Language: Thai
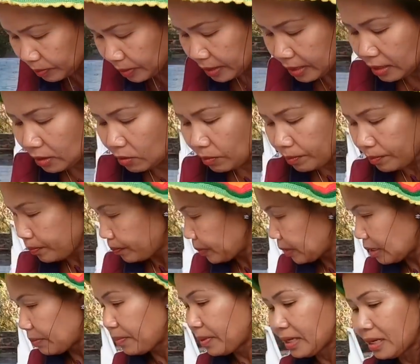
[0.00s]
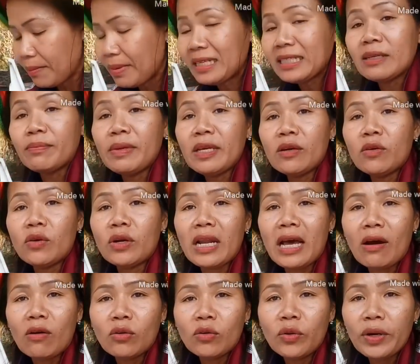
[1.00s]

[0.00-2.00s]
ผื่อเผื่อมันจะมีคนเอา